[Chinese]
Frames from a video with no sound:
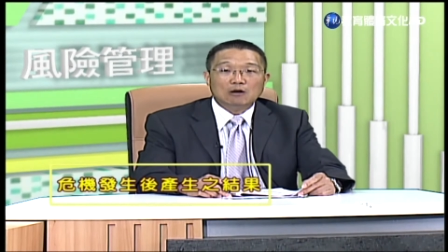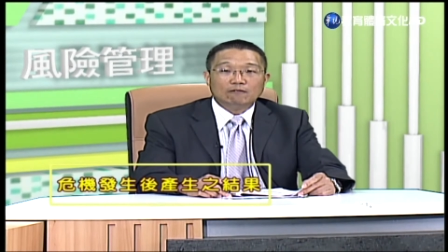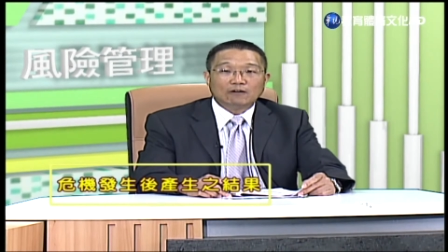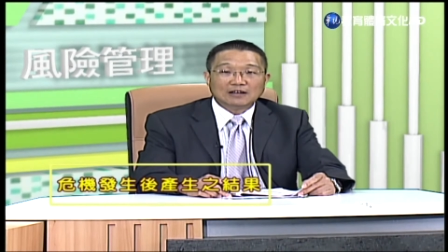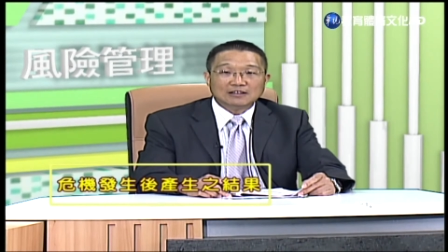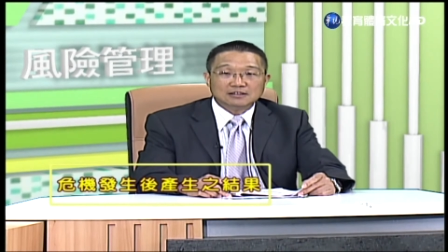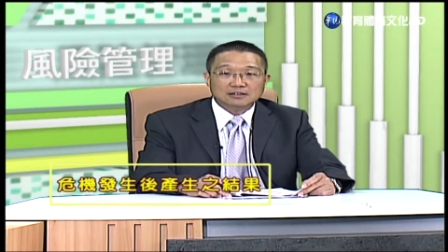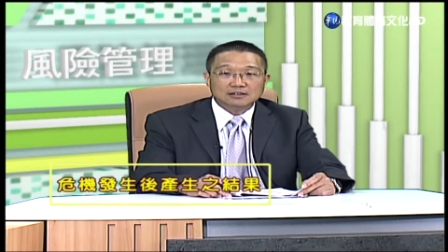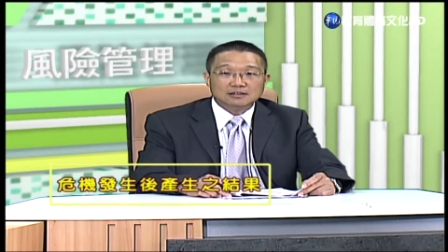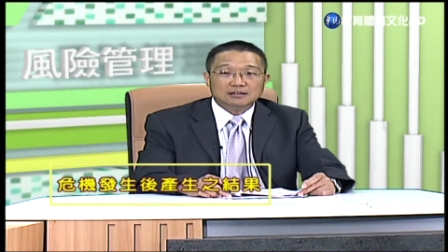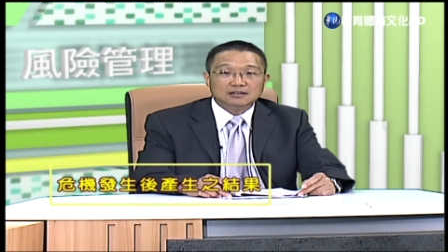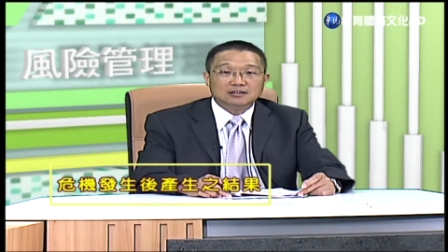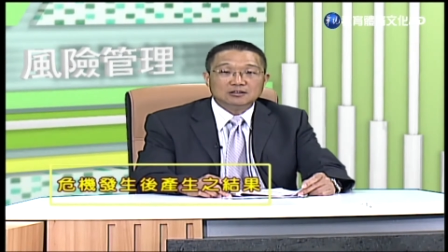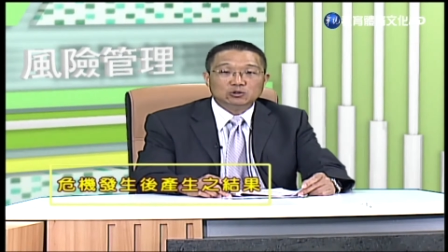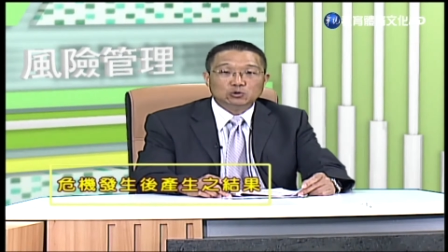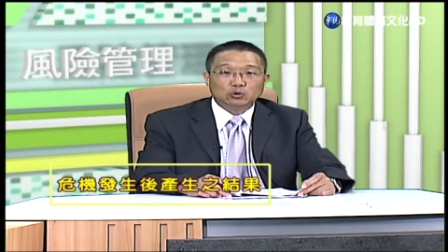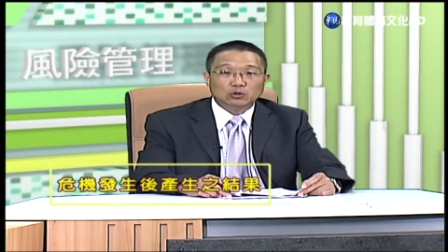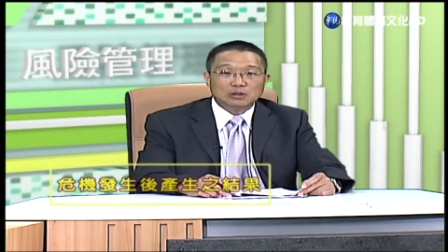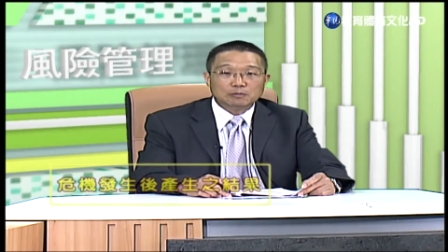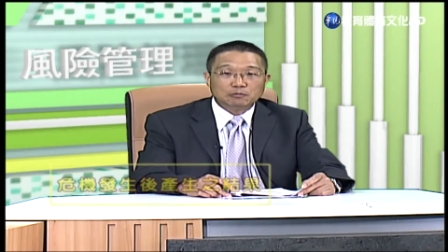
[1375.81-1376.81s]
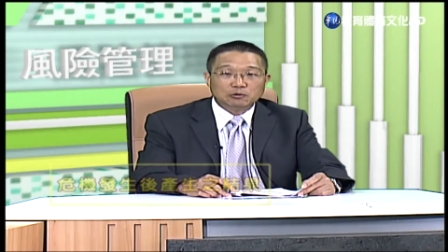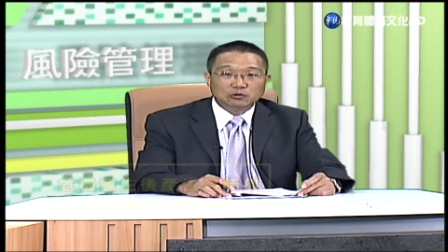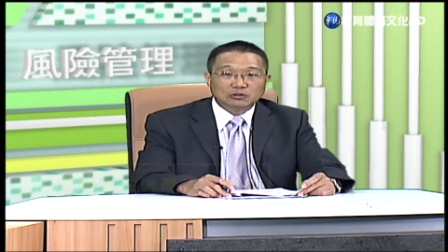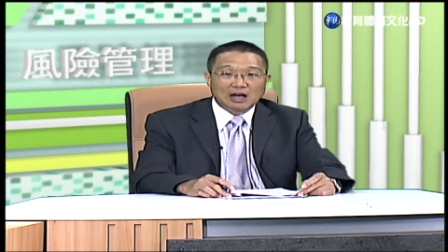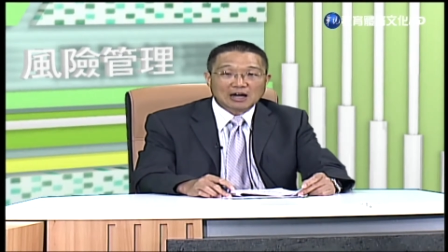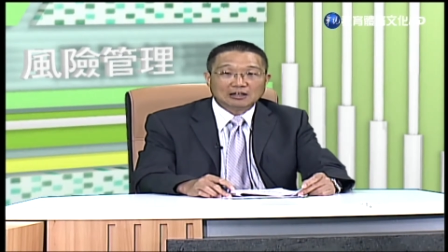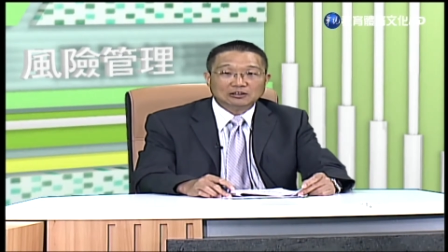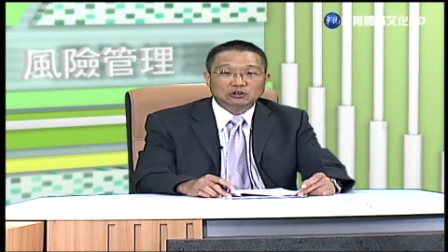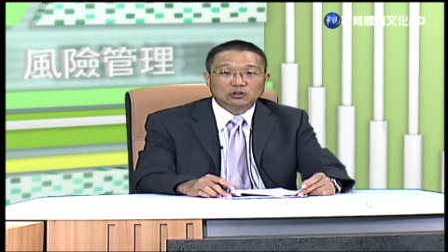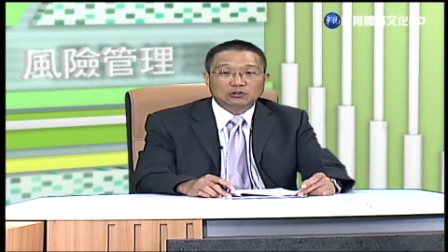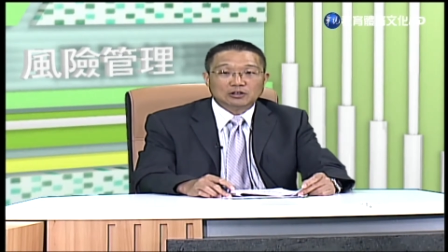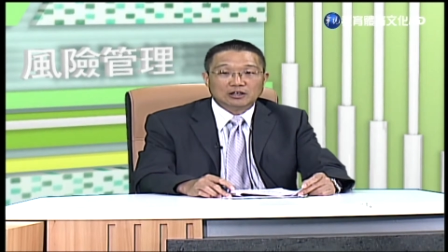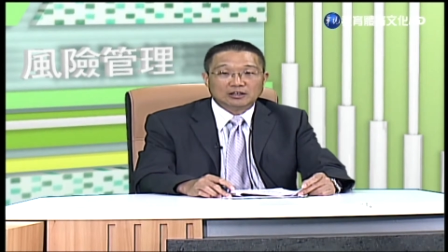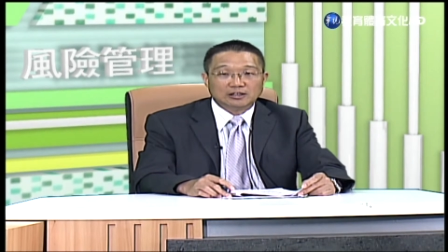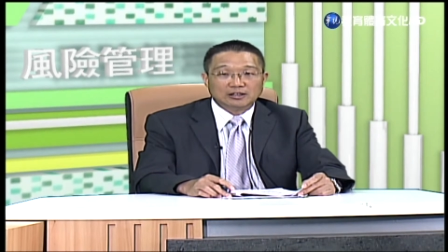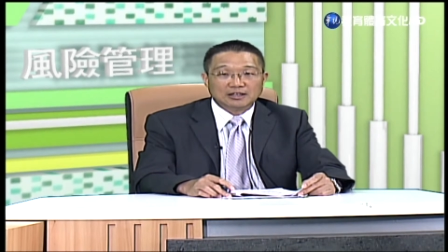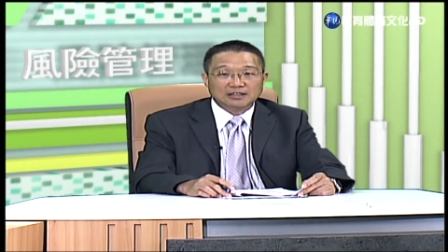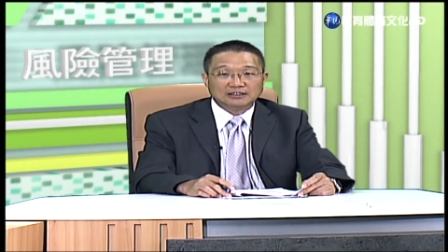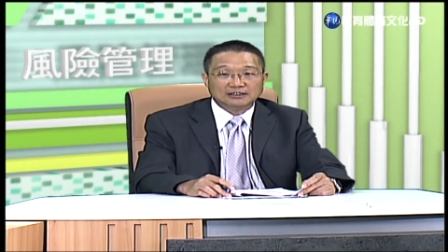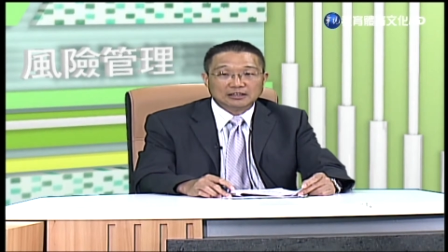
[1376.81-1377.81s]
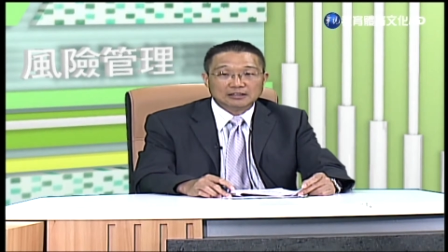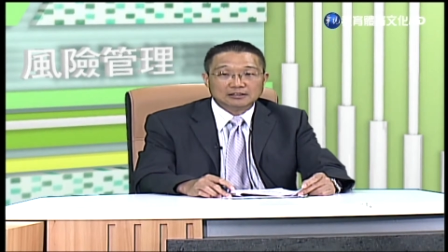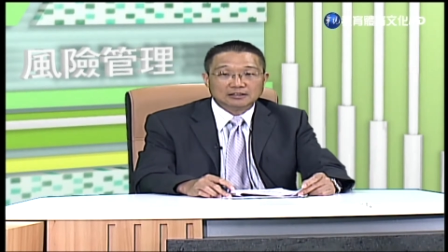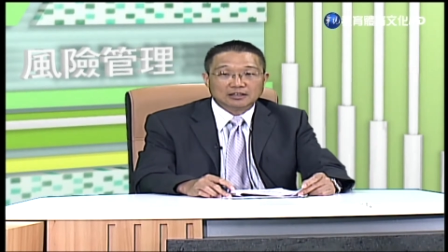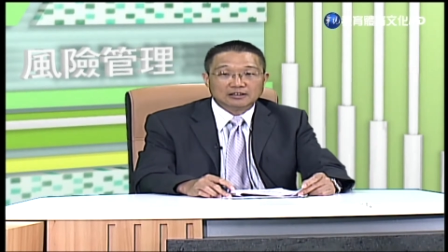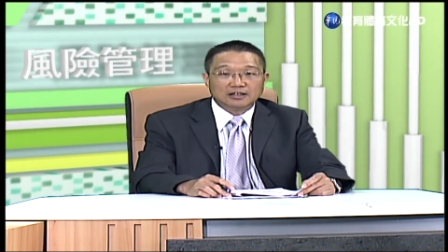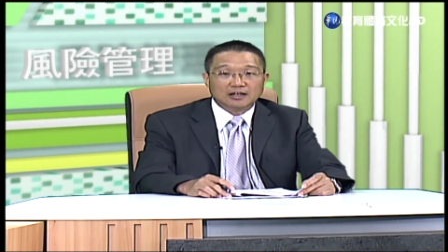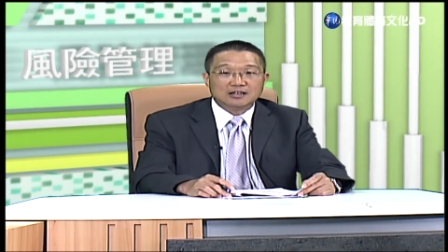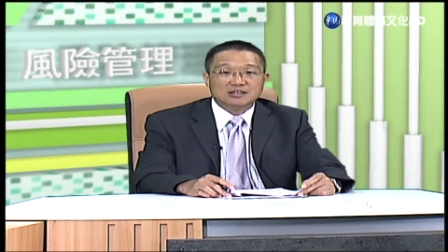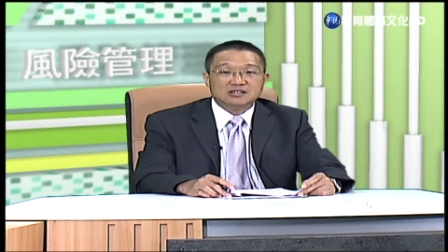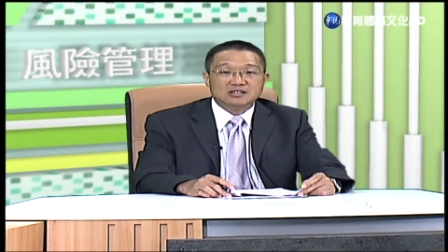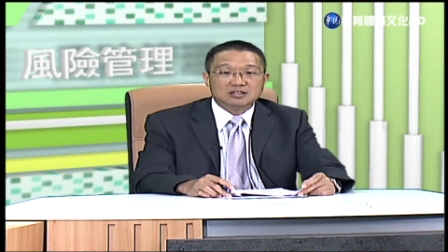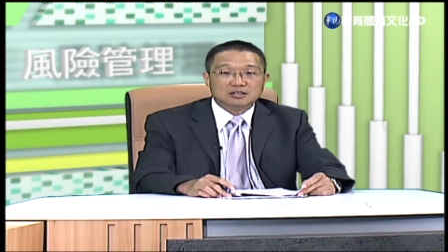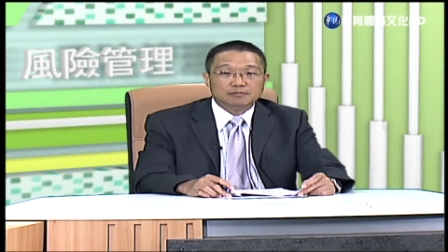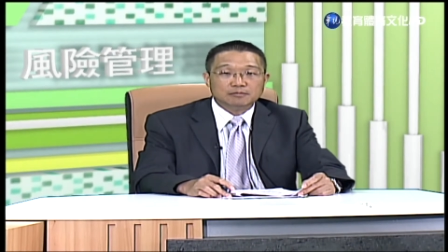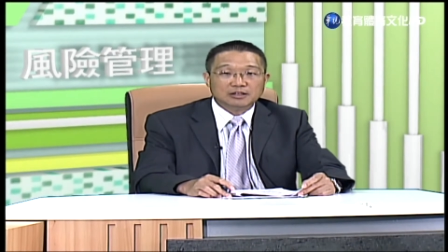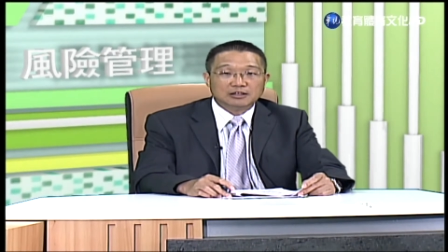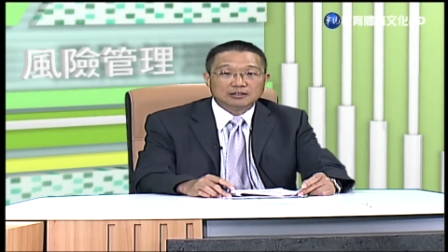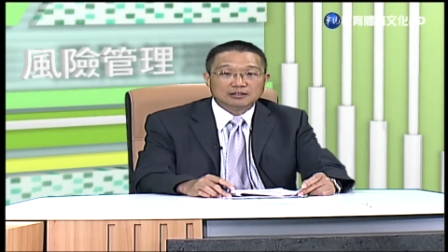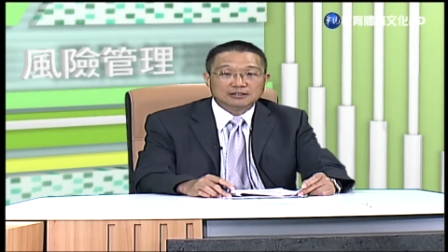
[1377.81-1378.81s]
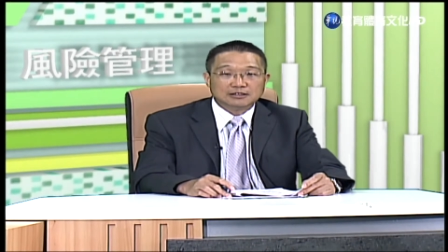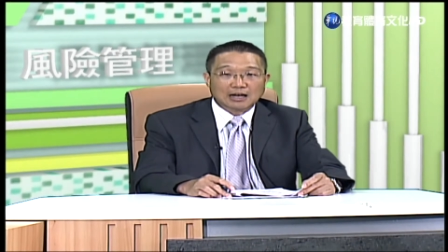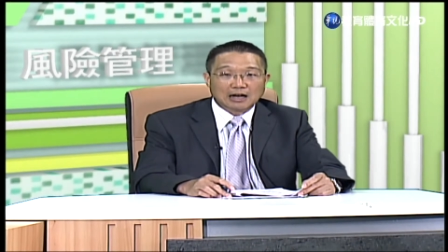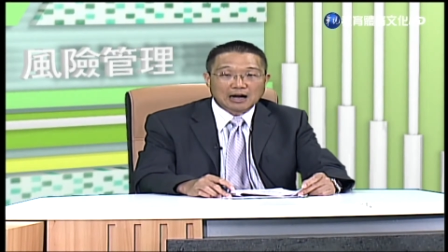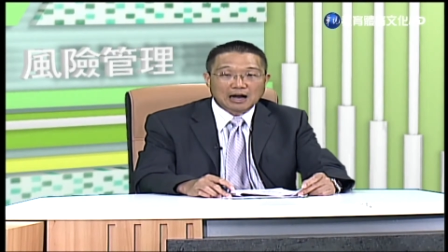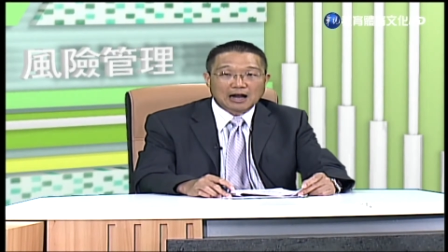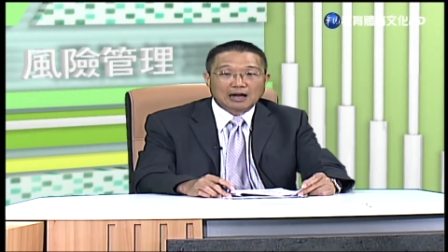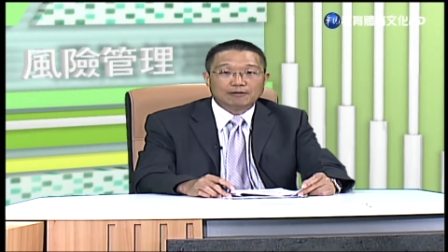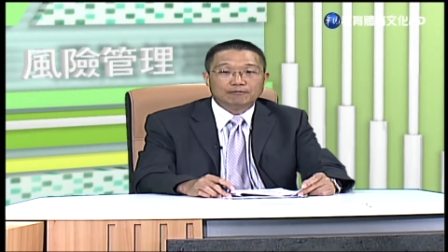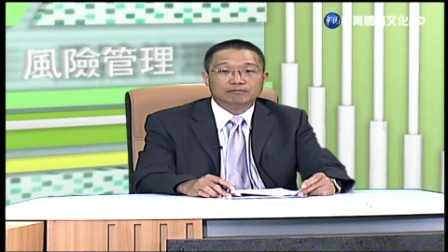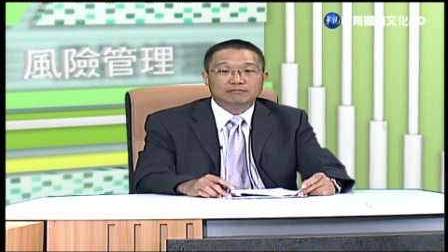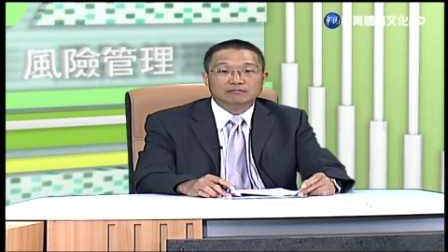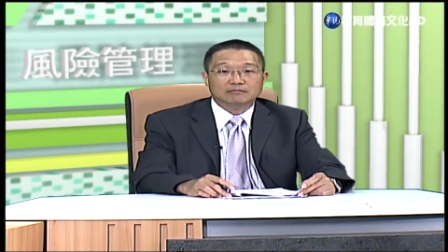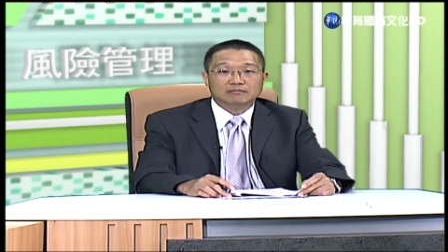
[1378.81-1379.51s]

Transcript: 反之，处理不当就可能形成了致命的伤害。